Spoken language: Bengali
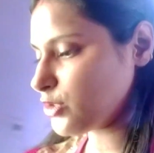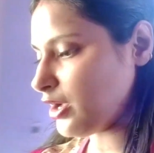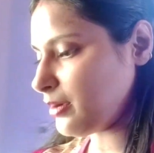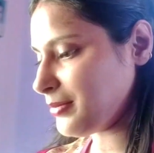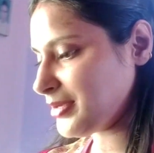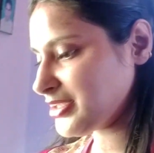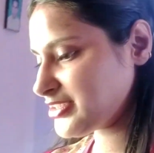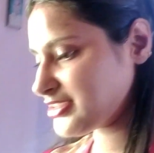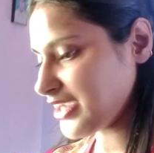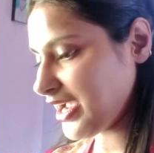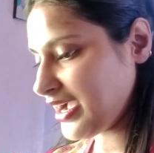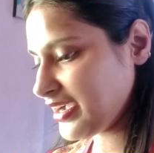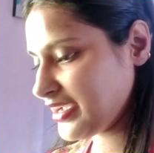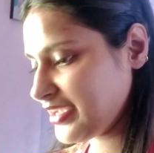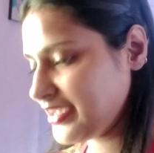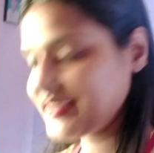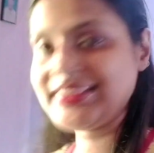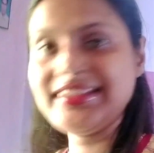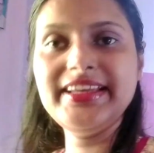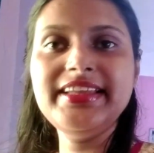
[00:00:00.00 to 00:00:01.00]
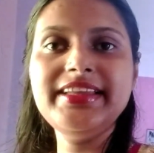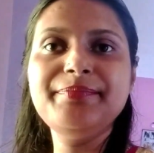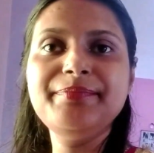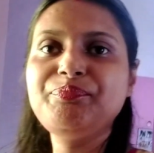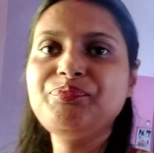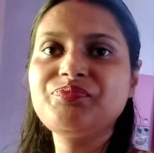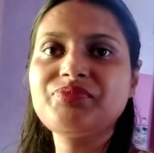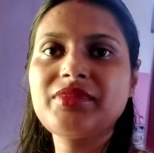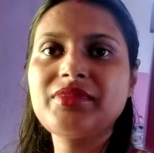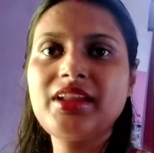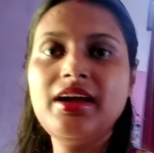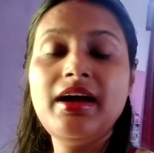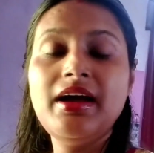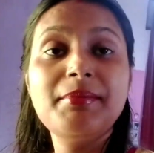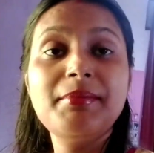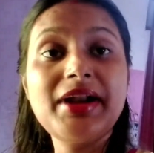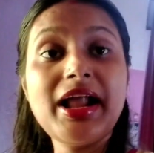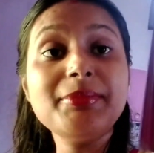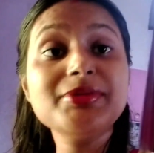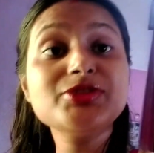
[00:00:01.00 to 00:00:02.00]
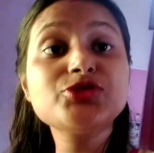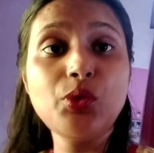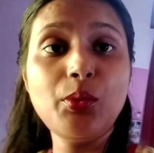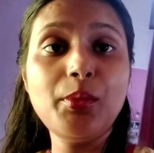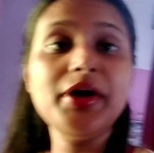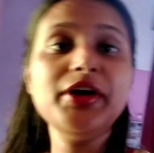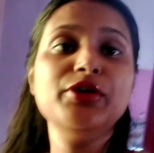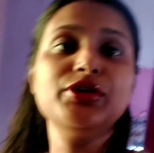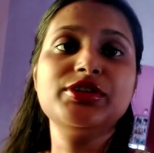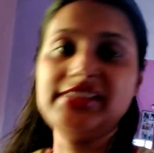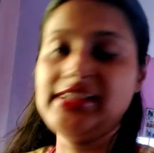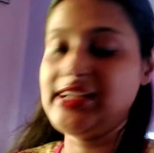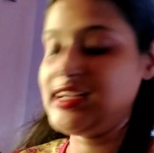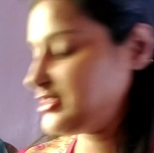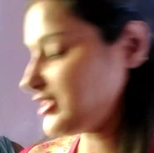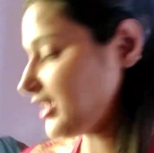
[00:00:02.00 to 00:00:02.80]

কিন্তু আমার চা খেতেই না মানে আমার সময় হচ্ছে